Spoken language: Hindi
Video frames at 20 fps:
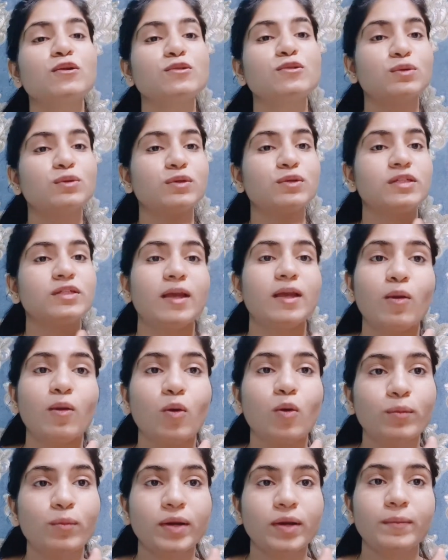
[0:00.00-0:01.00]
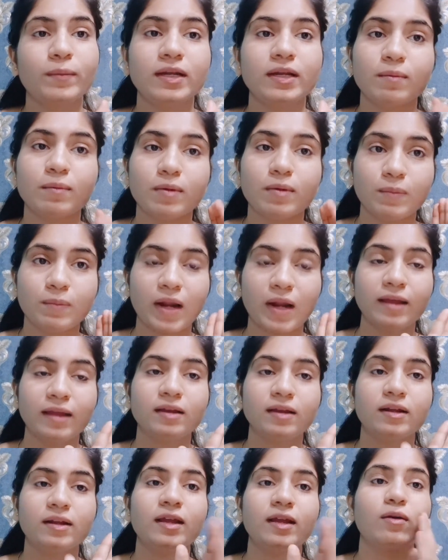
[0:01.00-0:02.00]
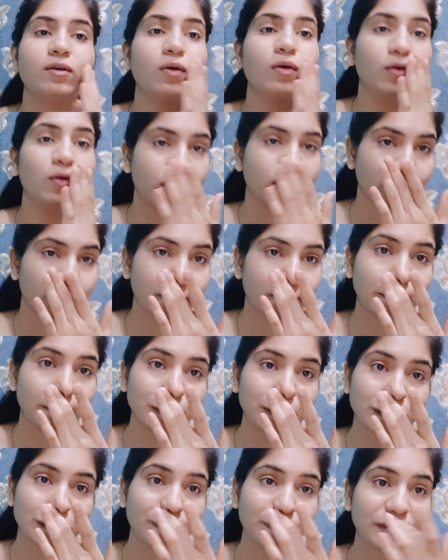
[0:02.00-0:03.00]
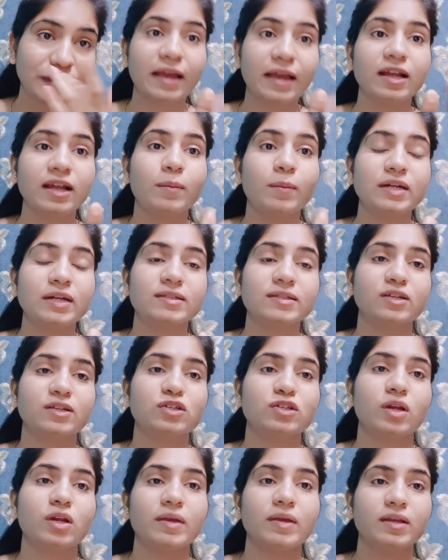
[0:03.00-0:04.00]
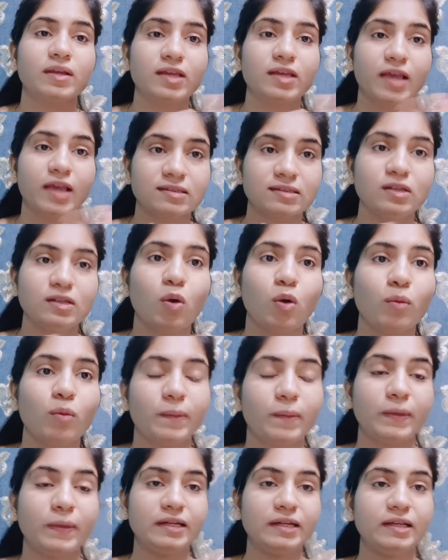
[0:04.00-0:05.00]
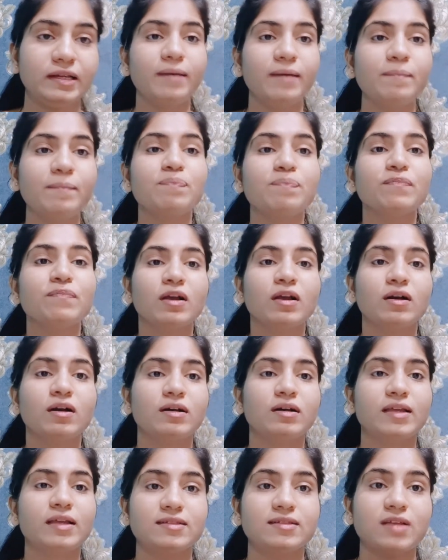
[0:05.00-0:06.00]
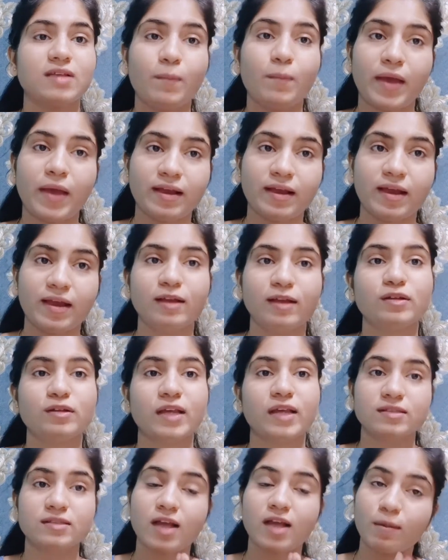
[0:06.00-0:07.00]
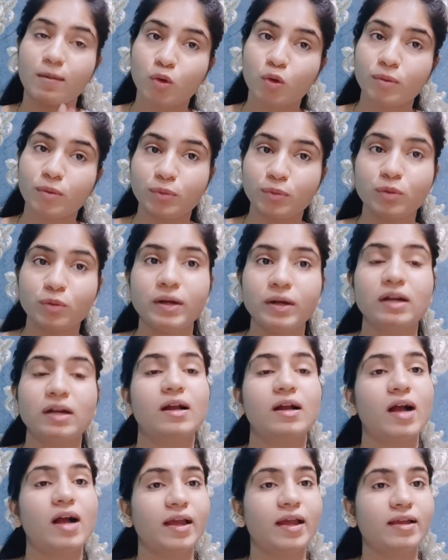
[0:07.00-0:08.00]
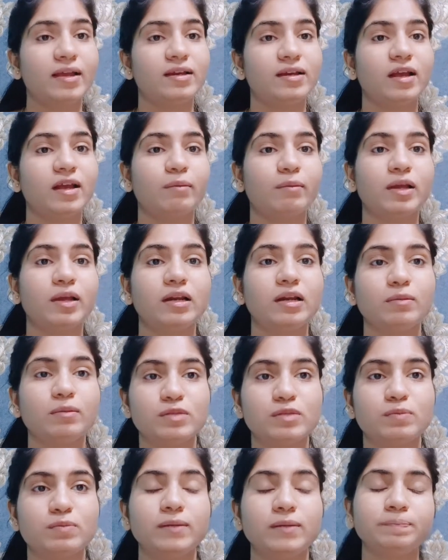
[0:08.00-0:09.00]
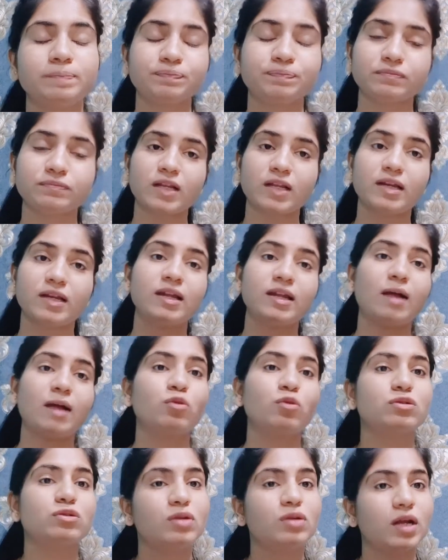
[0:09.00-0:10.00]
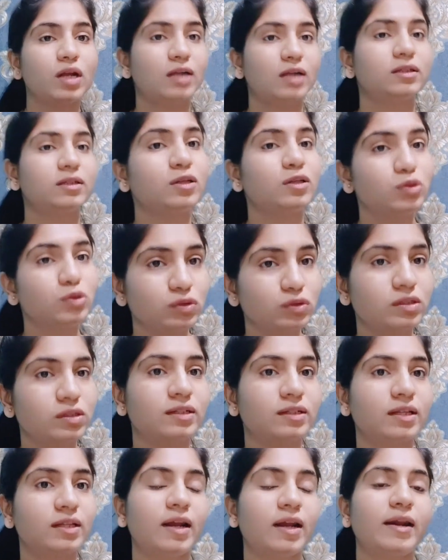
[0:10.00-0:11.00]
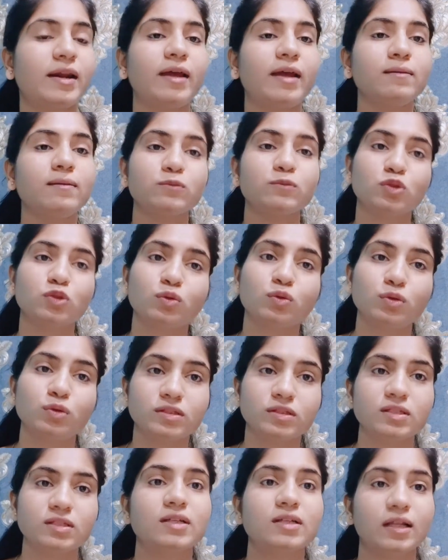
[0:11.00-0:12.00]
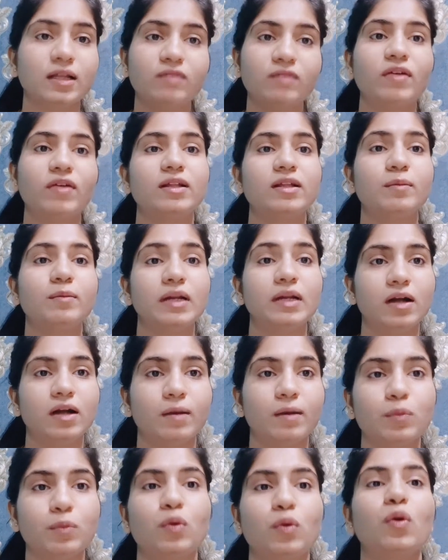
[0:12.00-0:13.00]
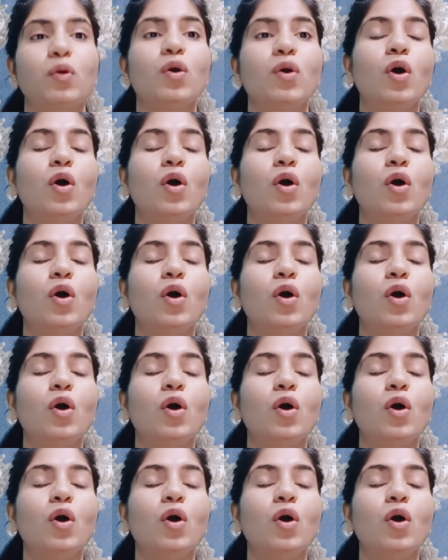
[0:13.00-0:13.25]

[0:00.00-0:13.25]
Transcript: सो ये होम रेमेडी अब अप्लाई करें और मुझे बताएं कमेंट सेक्शन में कि कैसी होम रेमेडी है आ, कैसा पैक है कैसा आपको इम्प्रूवमेंट लगा है कि नहीं आपके लिप्स में लेकिन आपको इसको लगातार यूज़ करते रहना है तो इससे ज़्यादा फ़ायदा मिलेगा आपको